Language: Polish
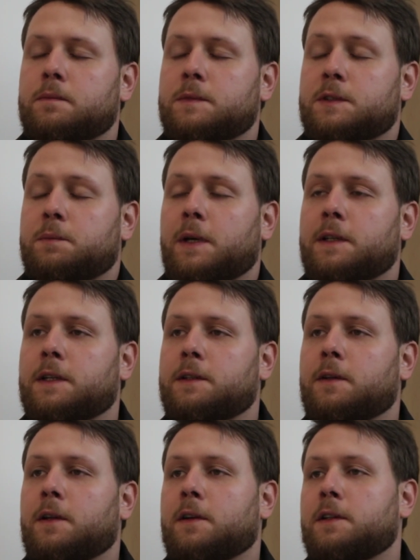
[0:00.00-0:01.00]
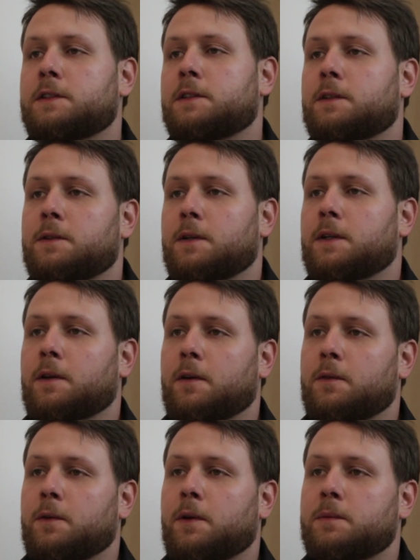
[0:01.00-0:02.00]
zmian technologicznych, które
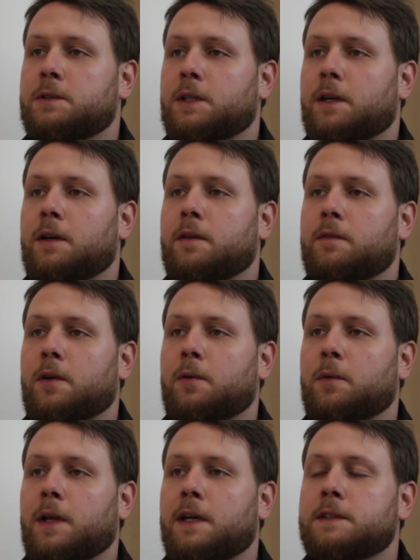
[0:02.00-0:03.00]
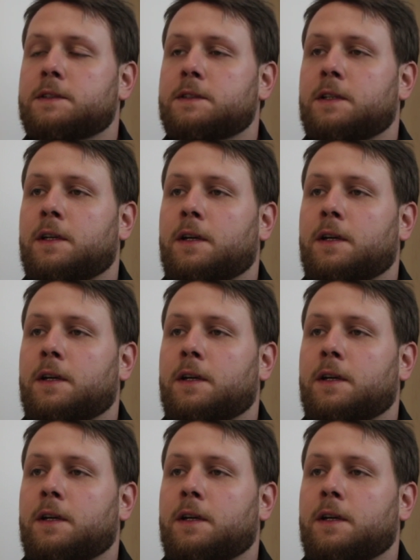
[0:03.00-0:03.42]
dokonują się wokół nas,